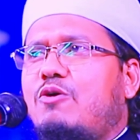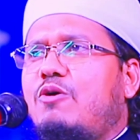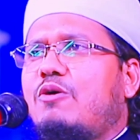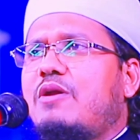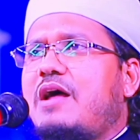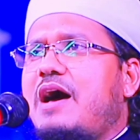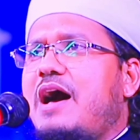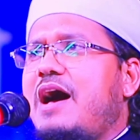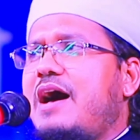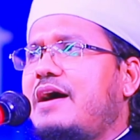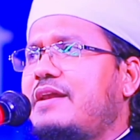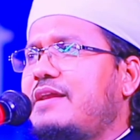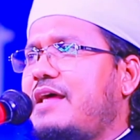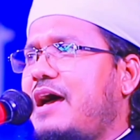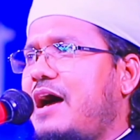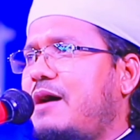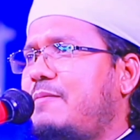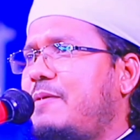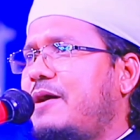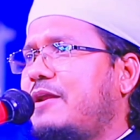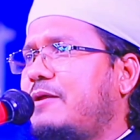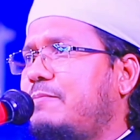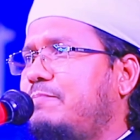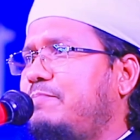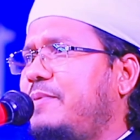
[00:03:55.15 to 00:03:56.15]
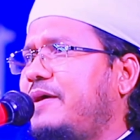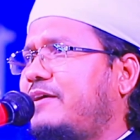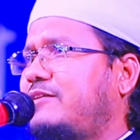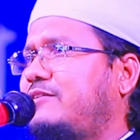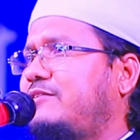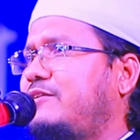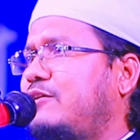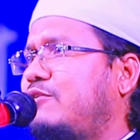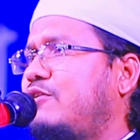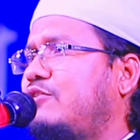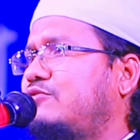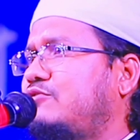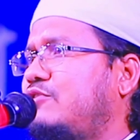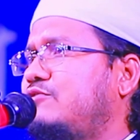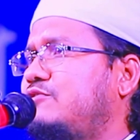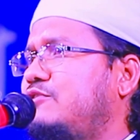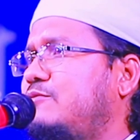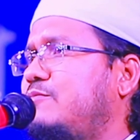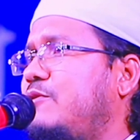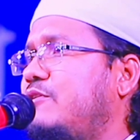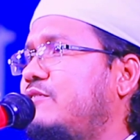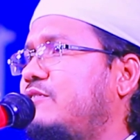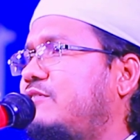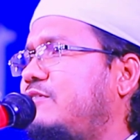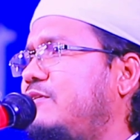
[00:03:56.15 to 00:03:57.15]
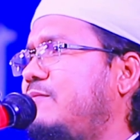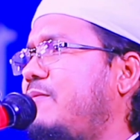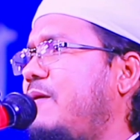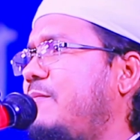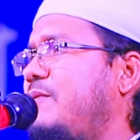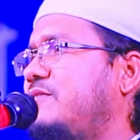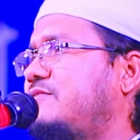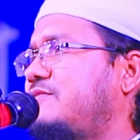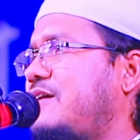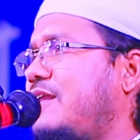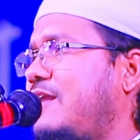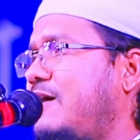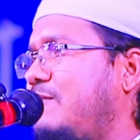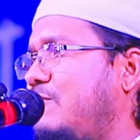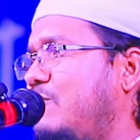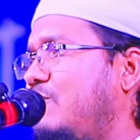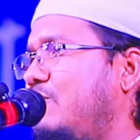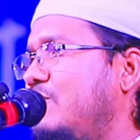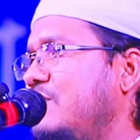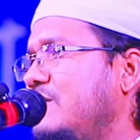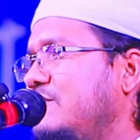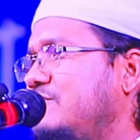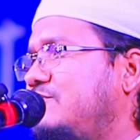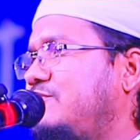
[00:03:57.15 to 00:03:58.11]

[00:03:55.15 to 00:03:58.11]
কোরআনে আমার ব্যক্তিগত জীবন কিভাবে চালাবো